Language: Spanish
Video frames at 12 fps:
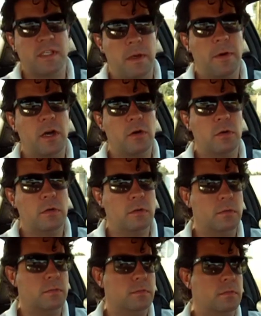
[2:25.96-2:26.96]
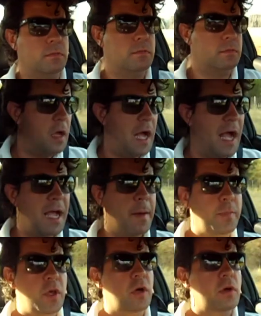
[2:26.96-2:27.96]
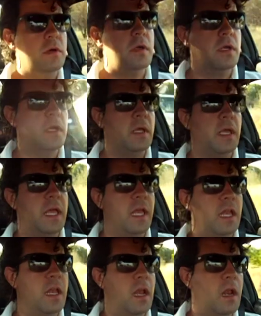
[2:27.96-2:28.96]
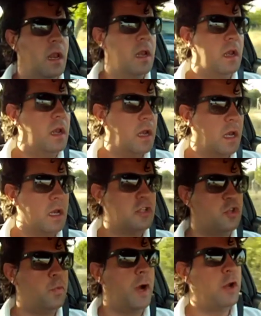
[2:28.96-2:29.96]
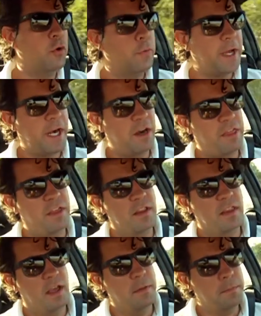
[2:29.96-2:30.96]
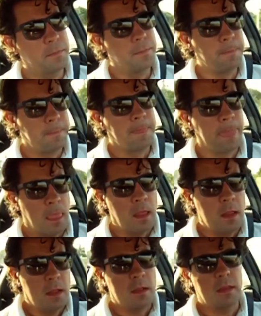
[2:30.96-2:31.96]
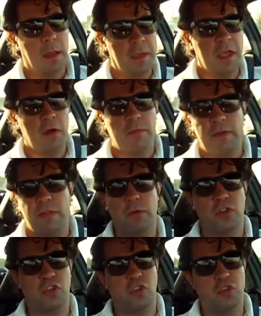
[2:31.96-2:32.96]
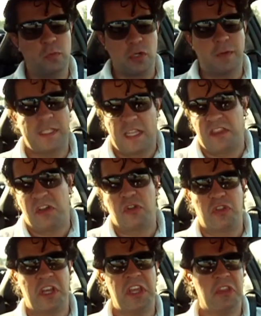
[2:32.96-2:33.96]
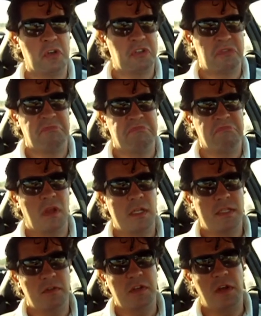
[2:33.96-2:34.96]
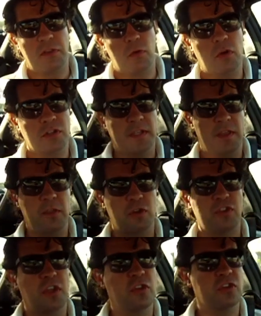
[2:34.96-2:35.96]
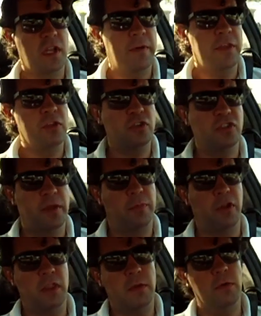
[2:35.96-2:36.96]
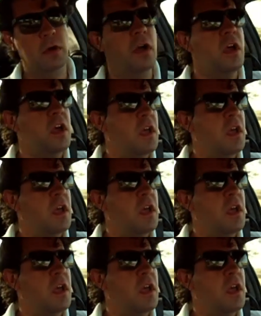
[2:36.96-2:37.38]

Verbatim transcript: desde abajo. A cambio, el Subaru VRZ también ofrece unos consumos bastante contenidos. Estamos hablando de un coche de 200 caballos, deportivo,